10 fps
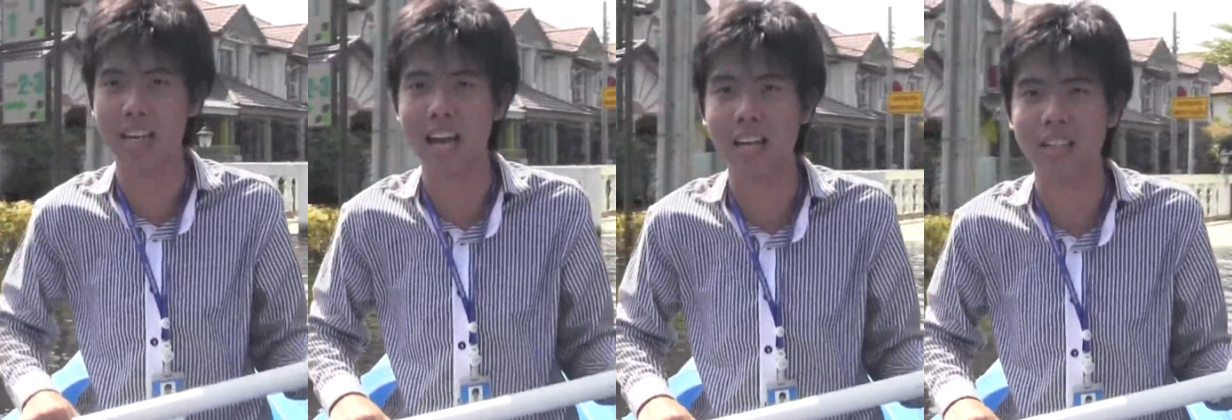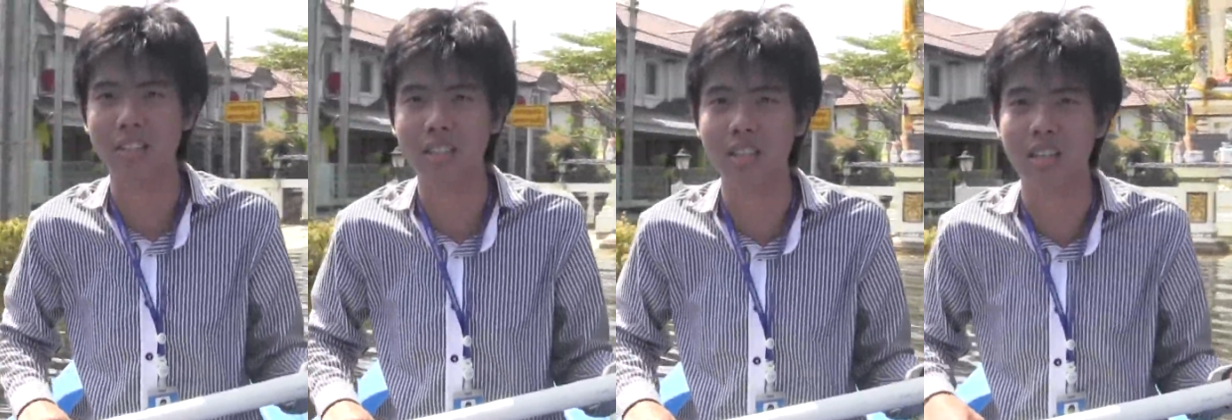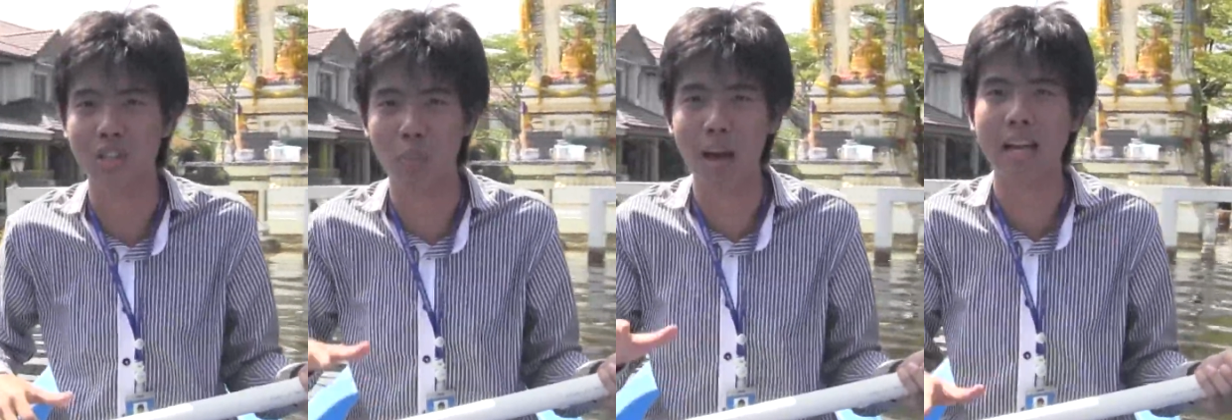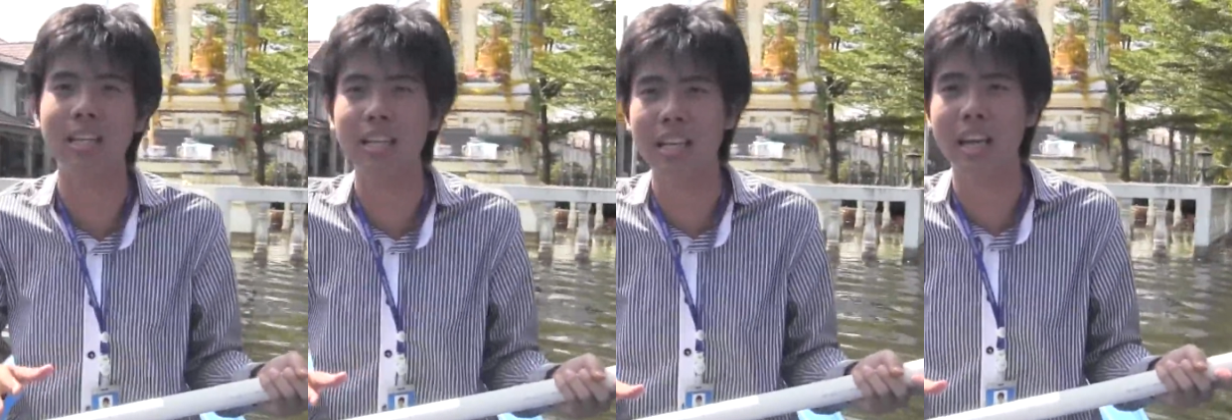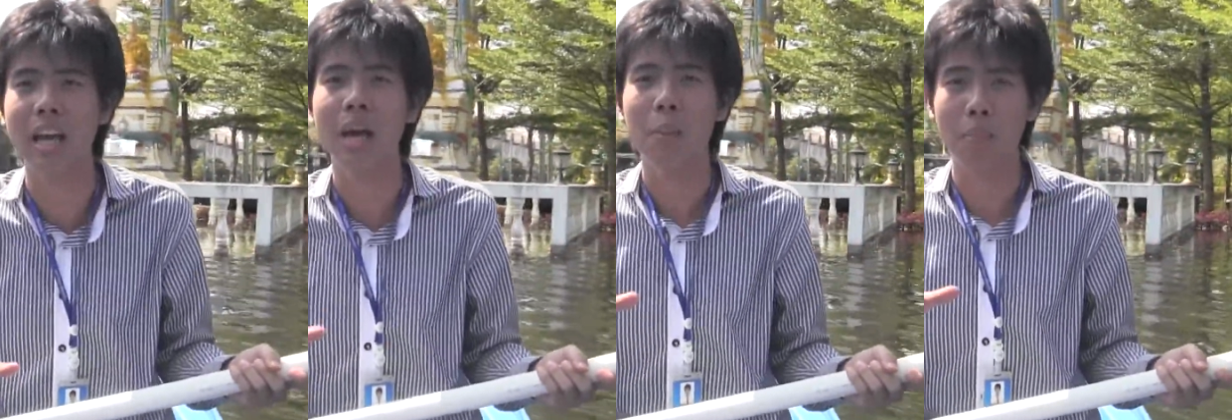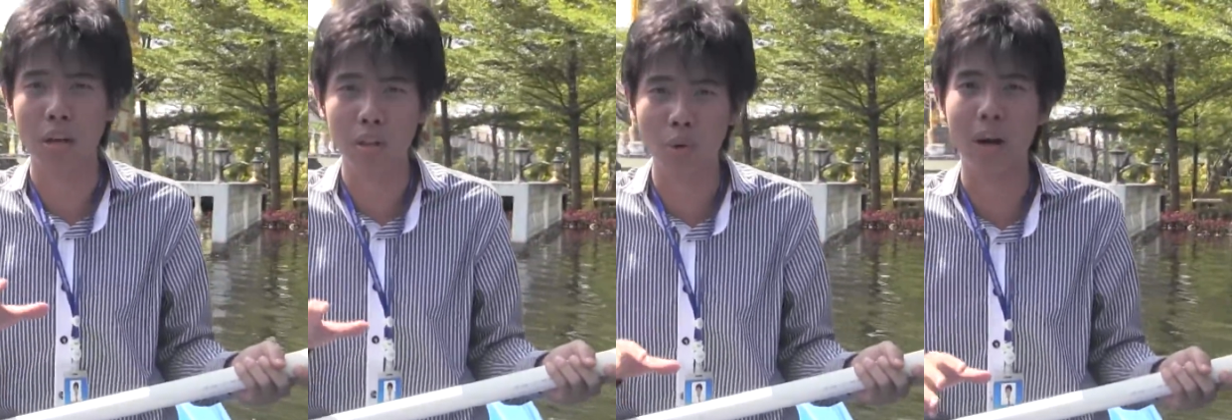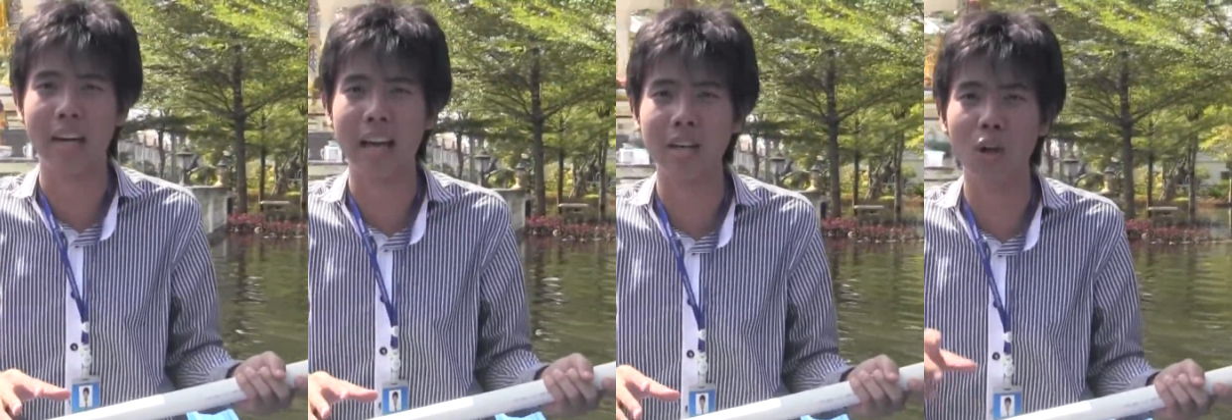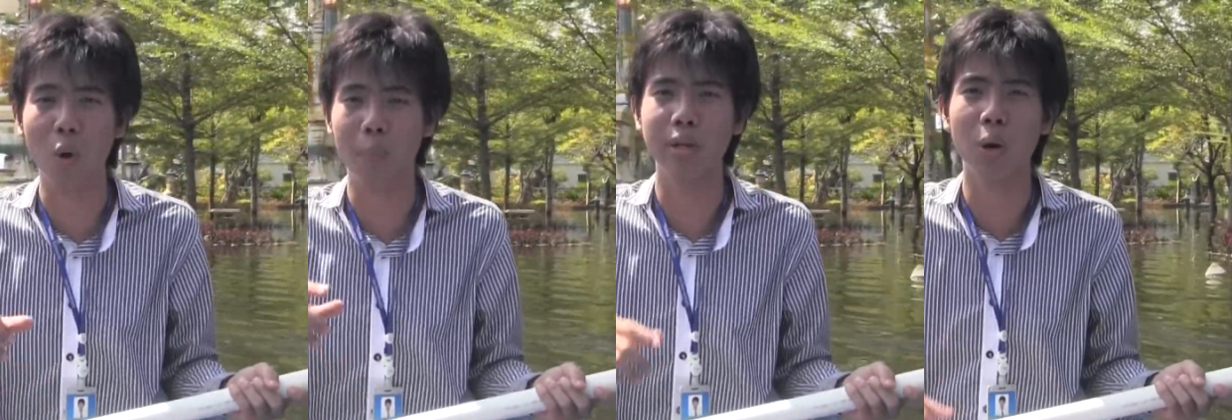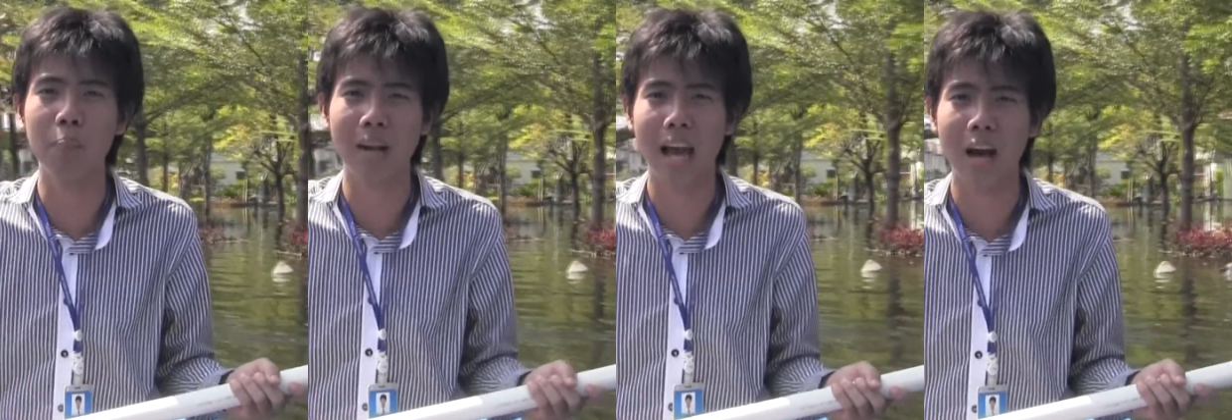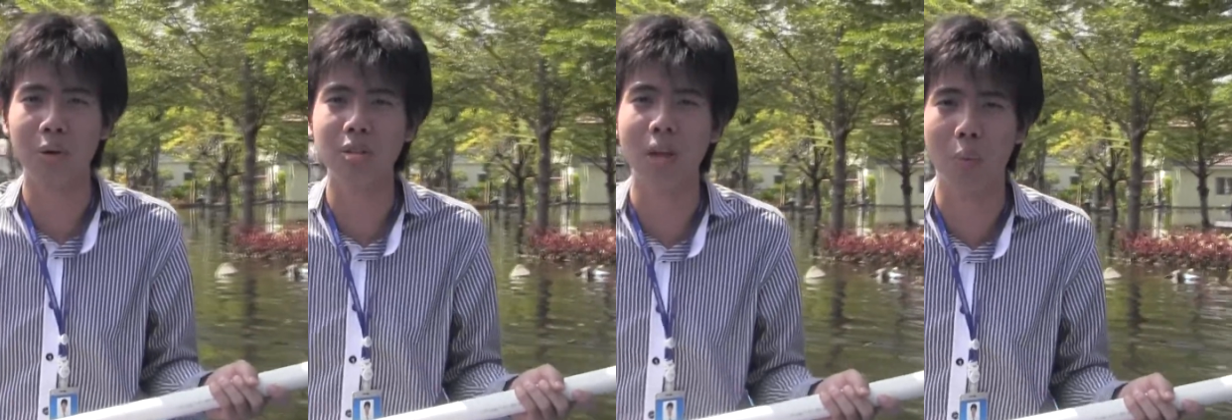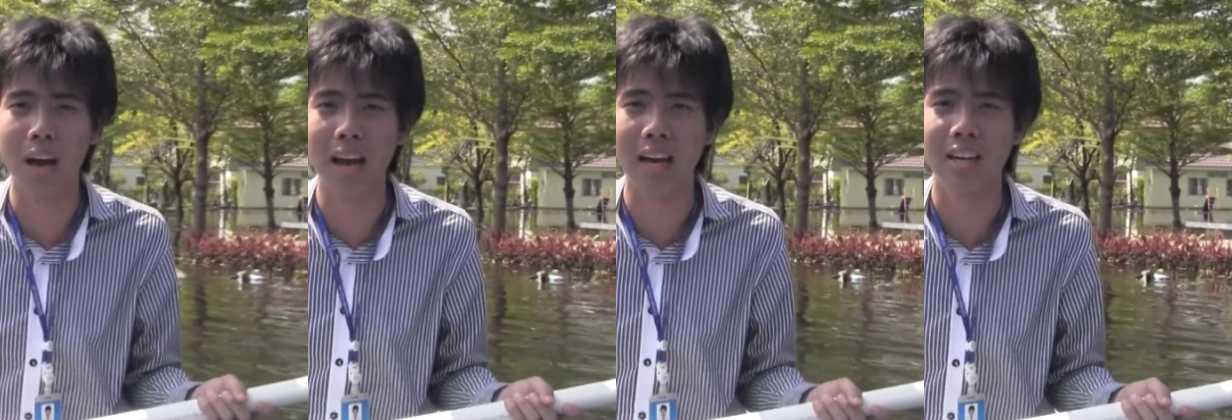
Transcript: กได้ ซึ่งชาวบ้านที่นี่บางส่วนนั้นอบพยพไปแล้ว แต่ว่า